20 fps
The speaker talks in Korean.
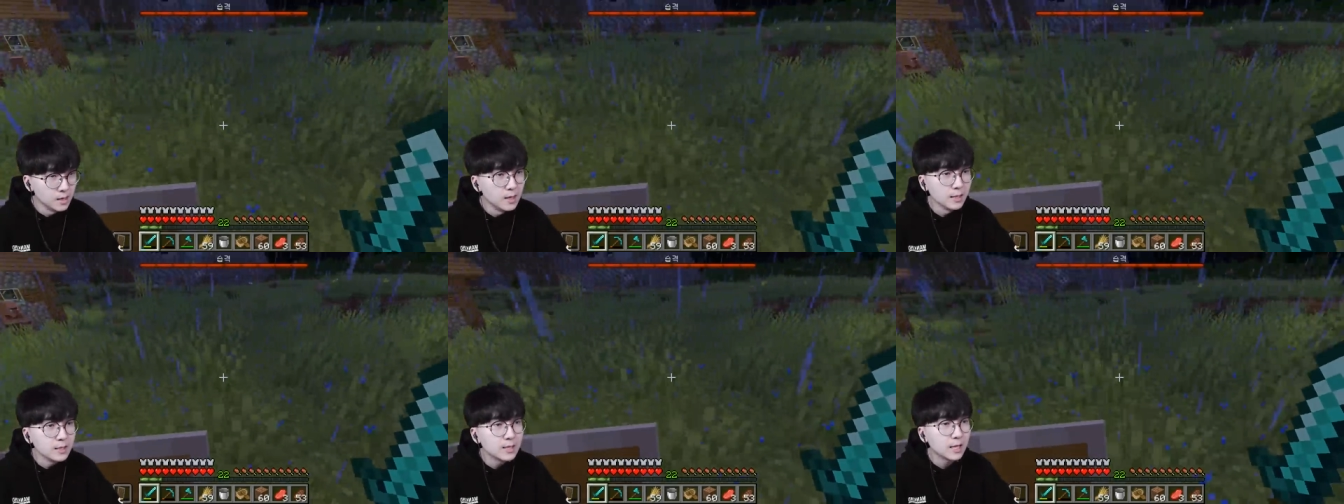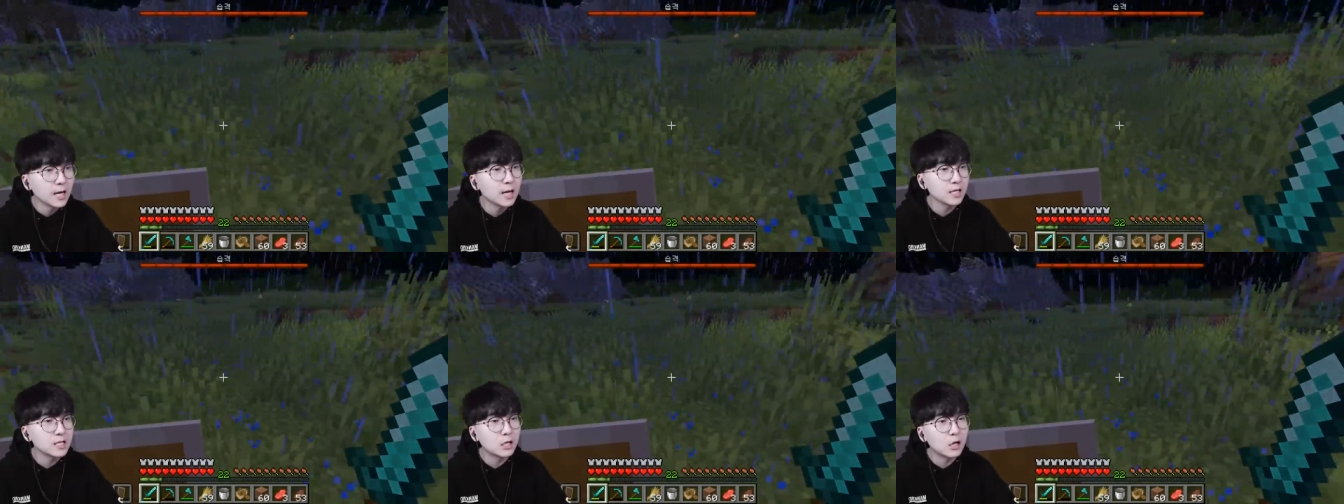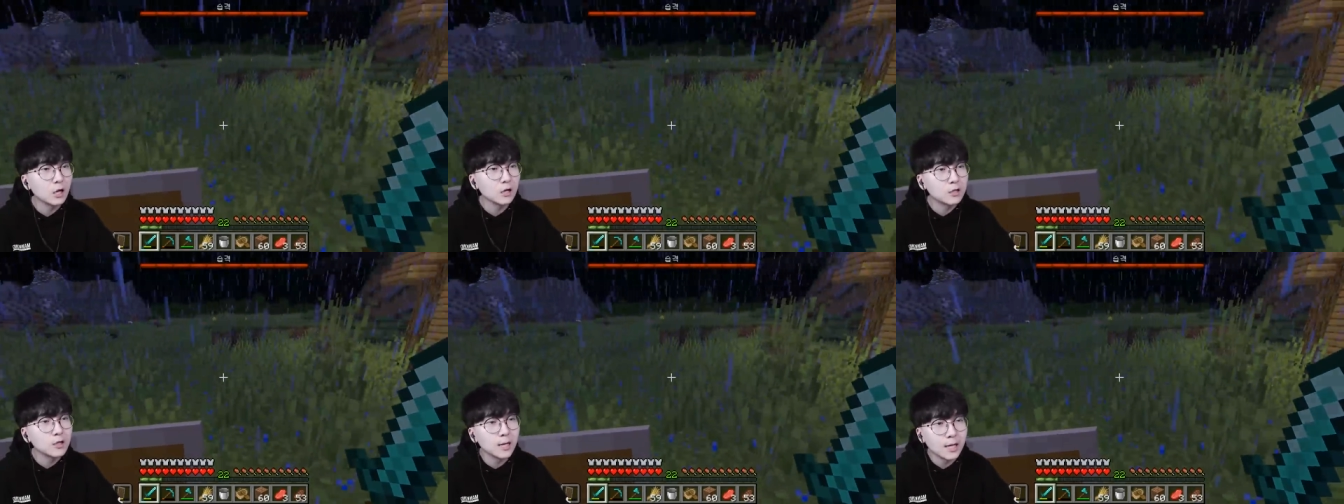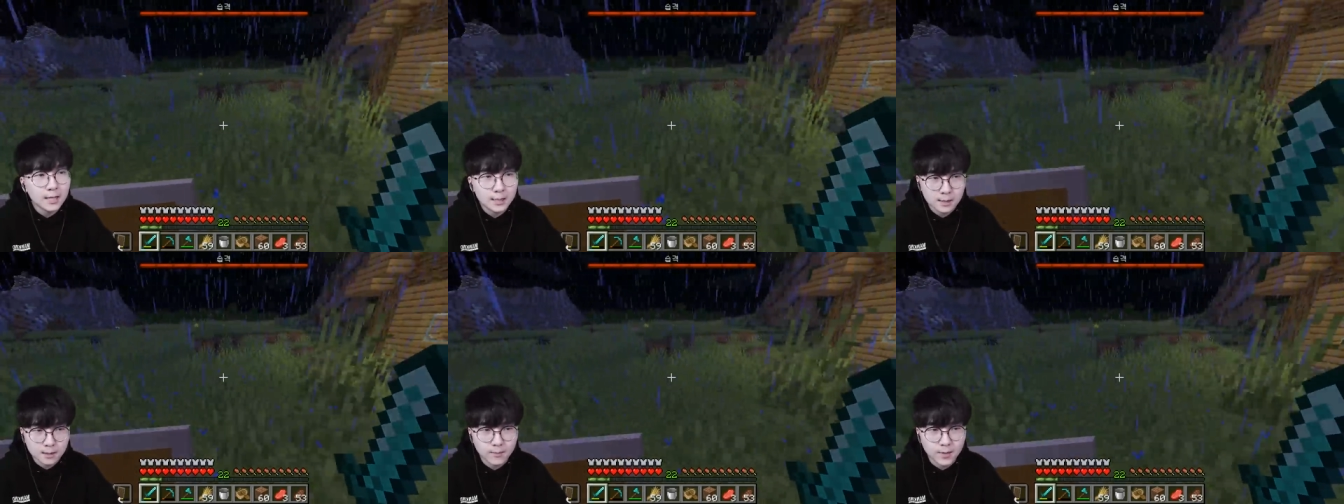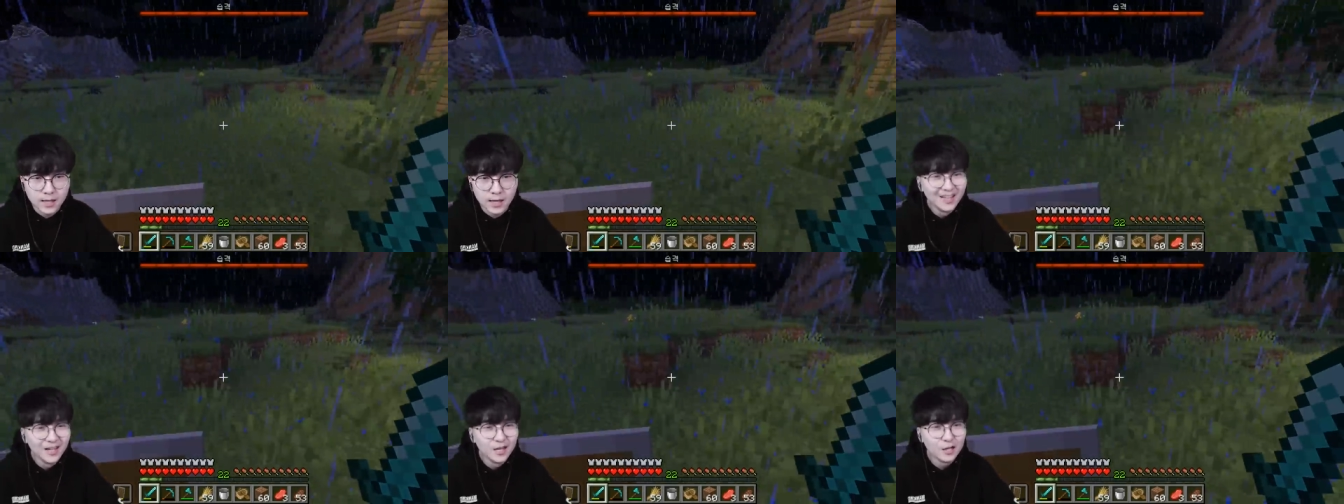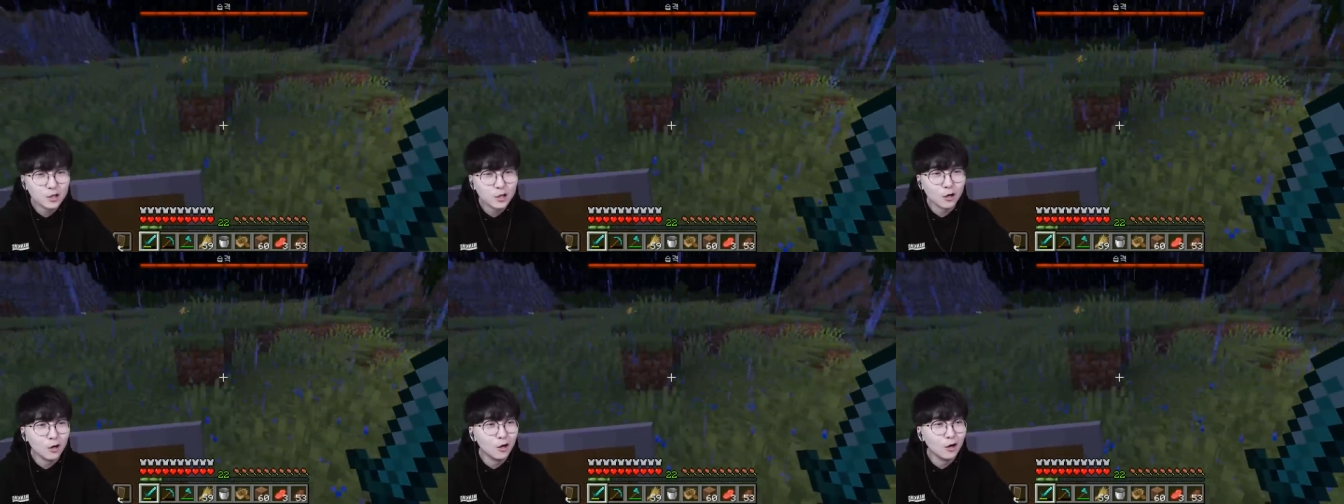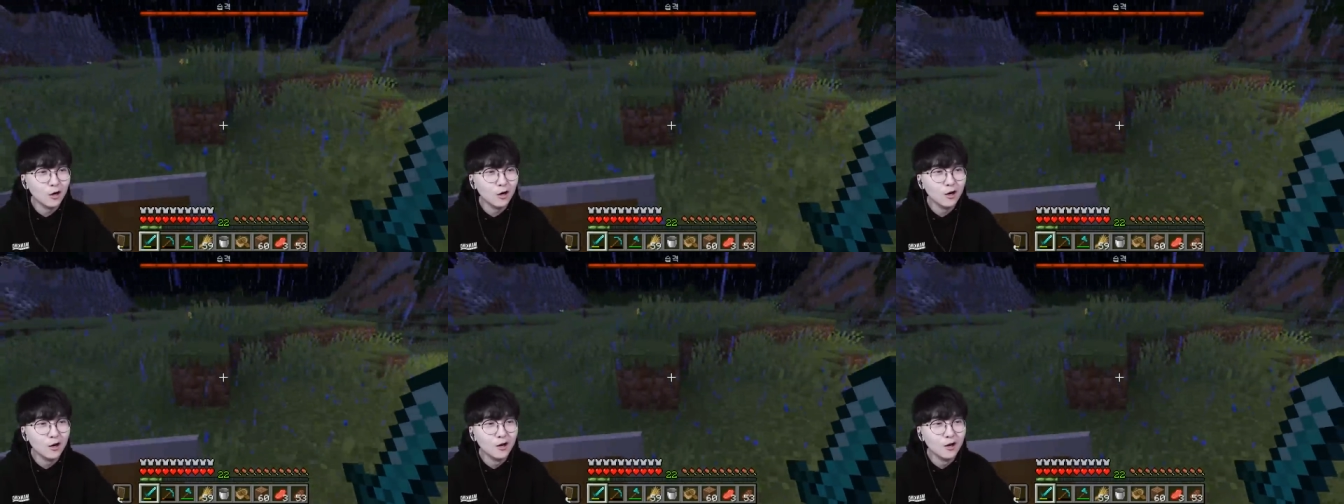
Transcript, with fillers: 제가 지켜드리겠습니다 저